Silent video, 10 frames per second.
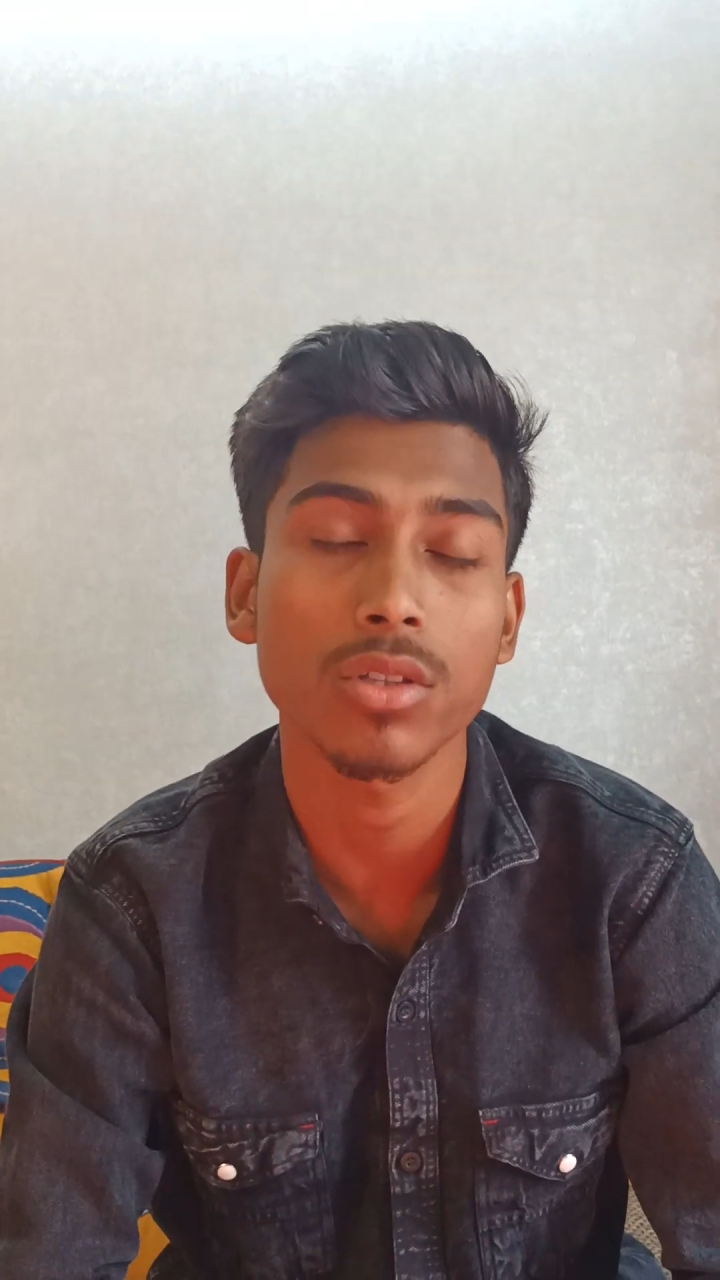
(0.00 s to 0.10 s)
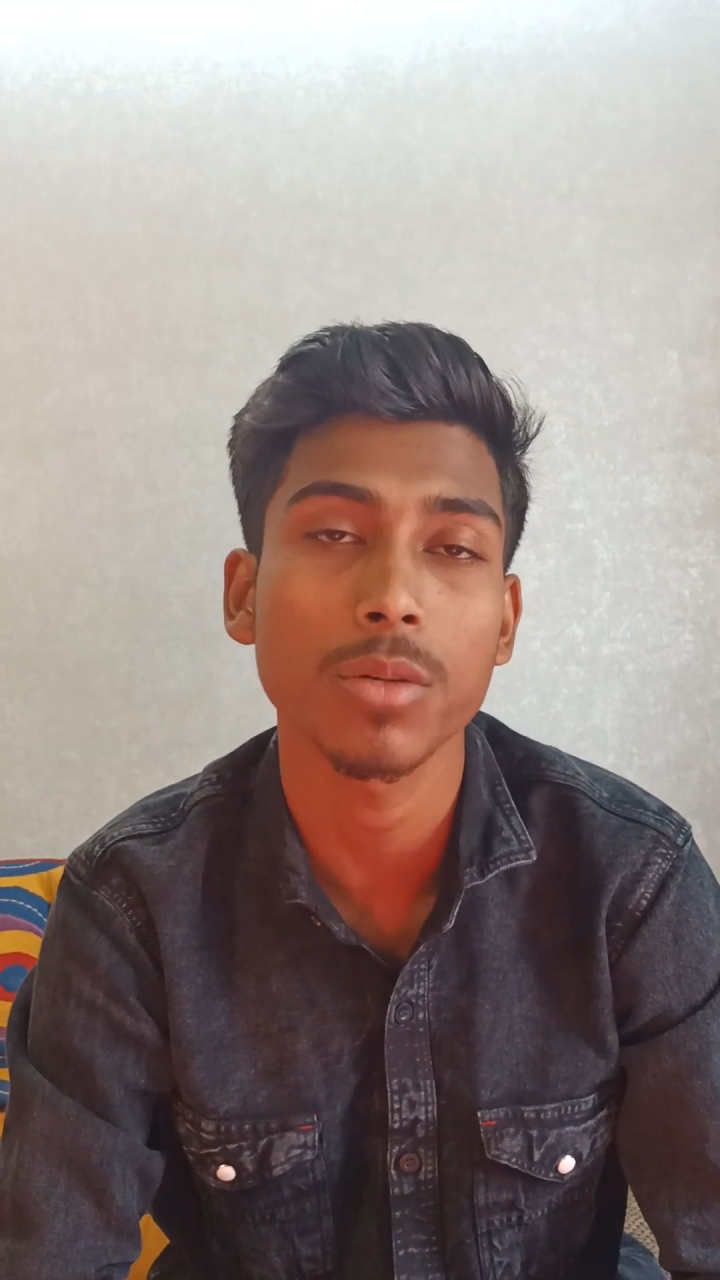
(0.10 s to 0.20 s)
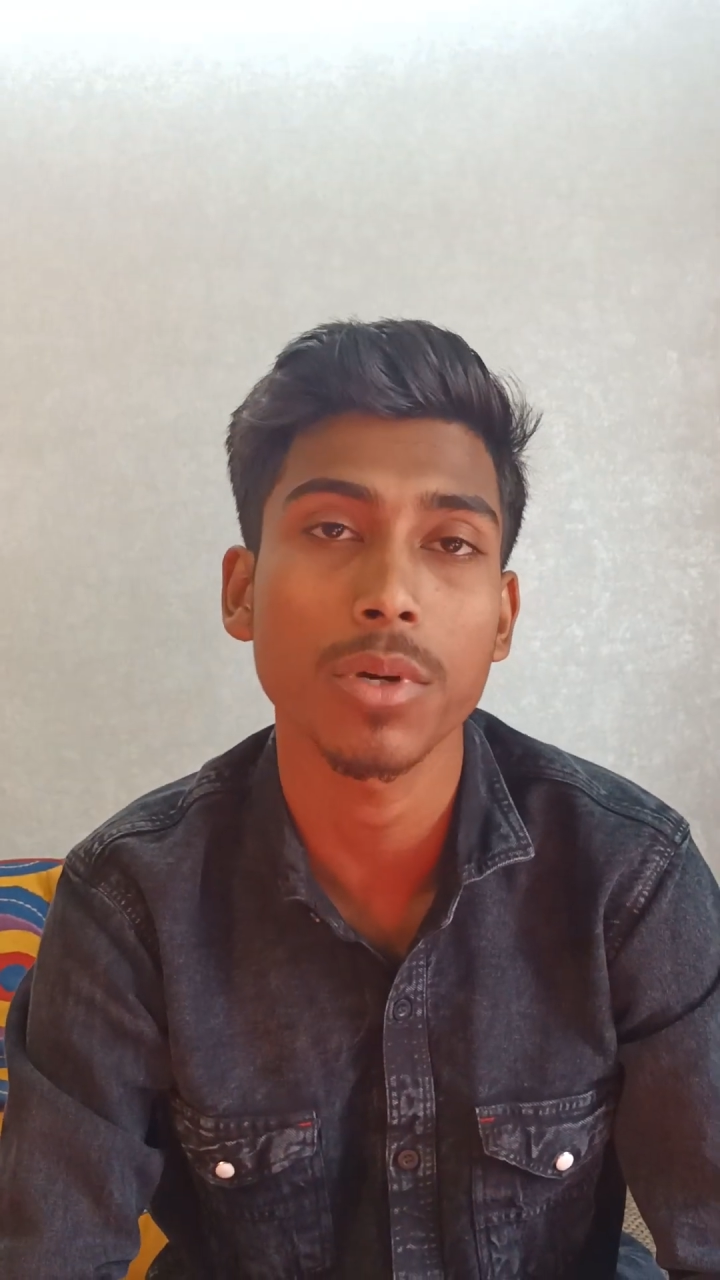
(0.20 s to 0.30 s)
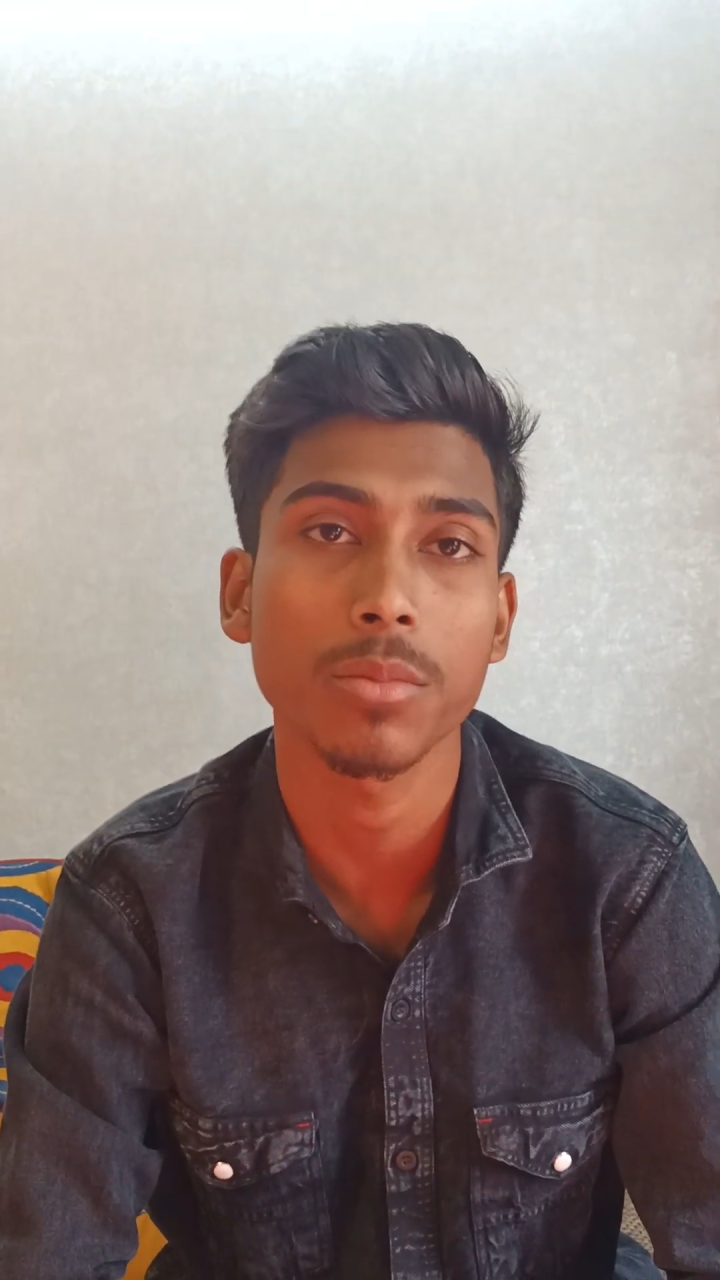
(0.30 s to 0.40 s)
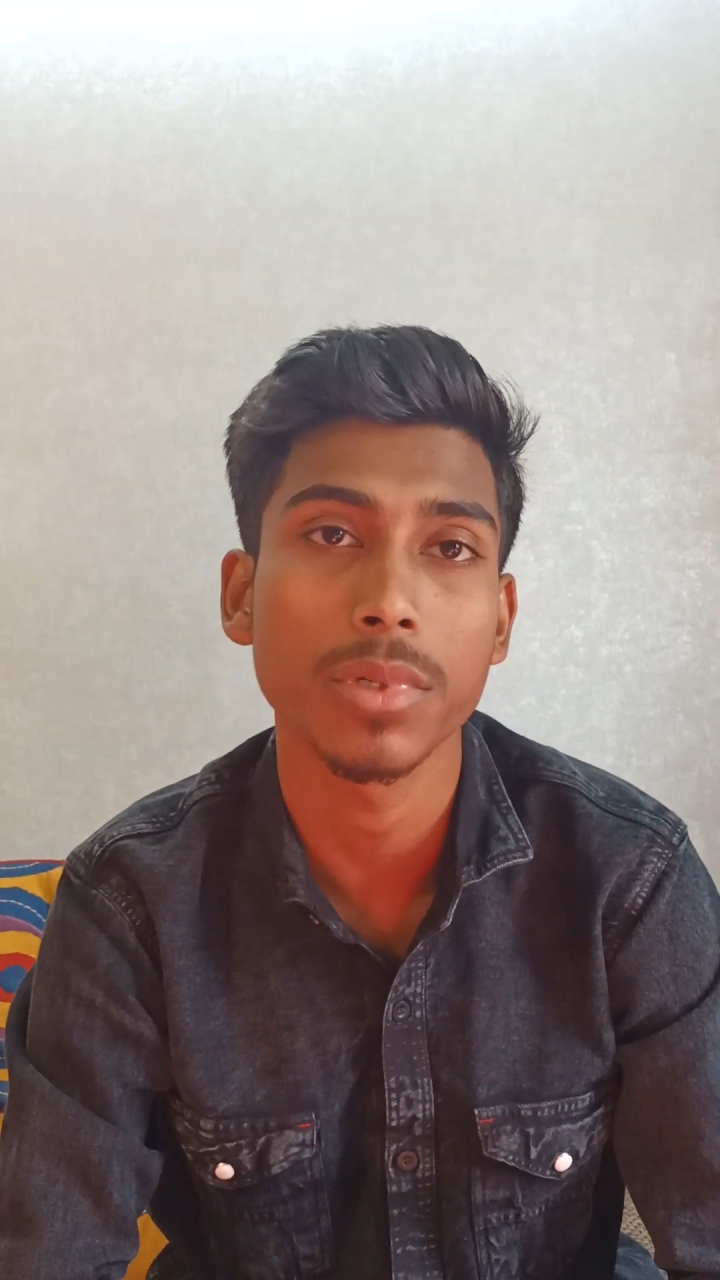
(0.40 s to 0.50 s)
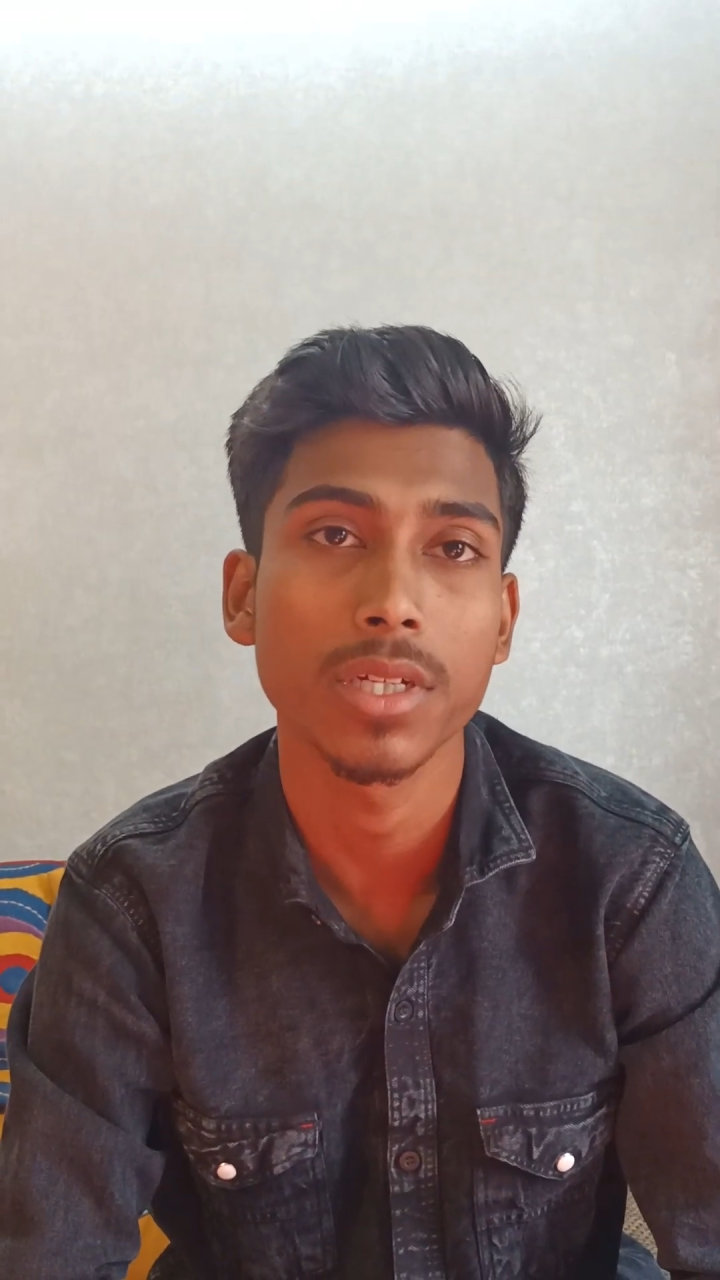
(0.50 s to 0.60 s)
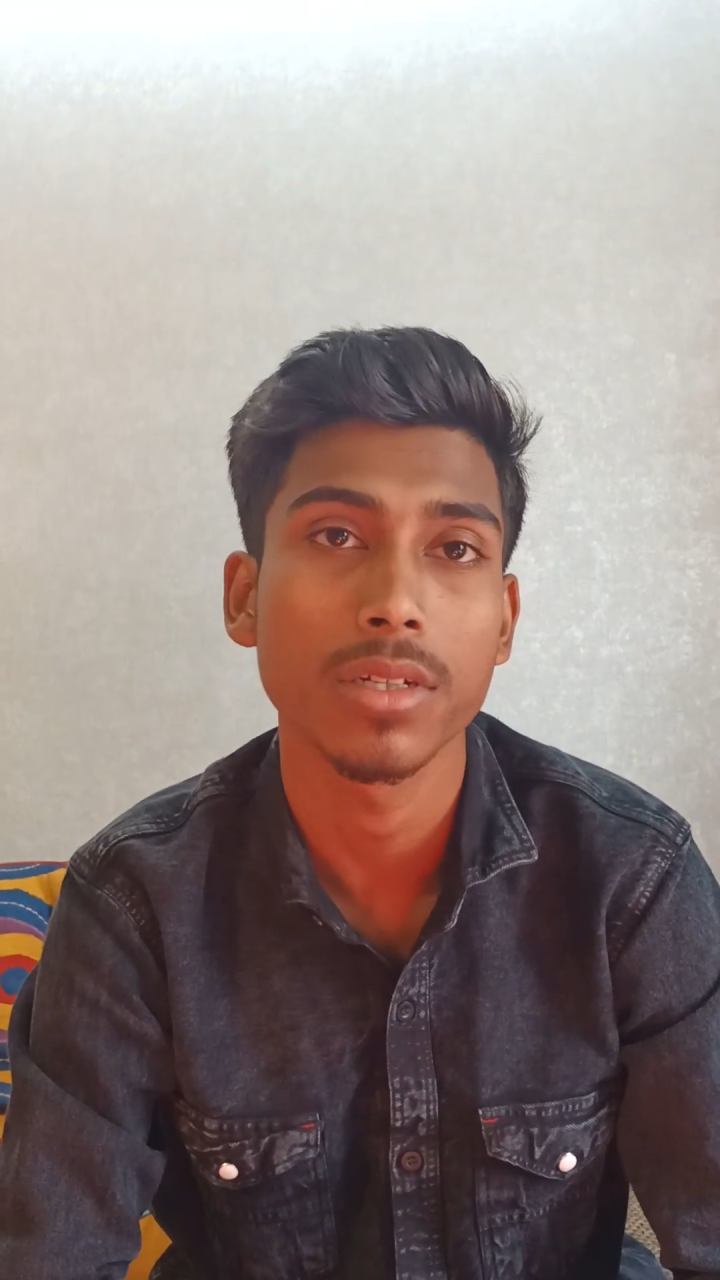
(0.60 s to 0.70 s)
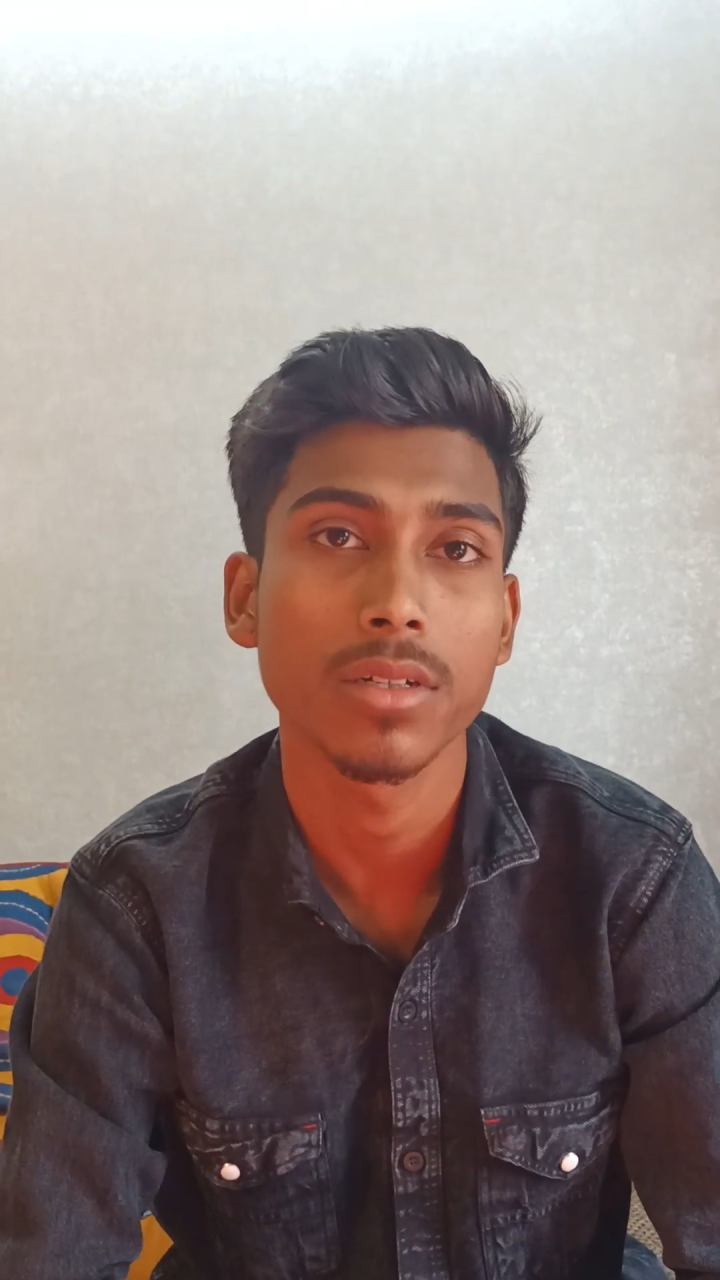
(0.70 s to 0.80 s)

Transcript: হতে পারবে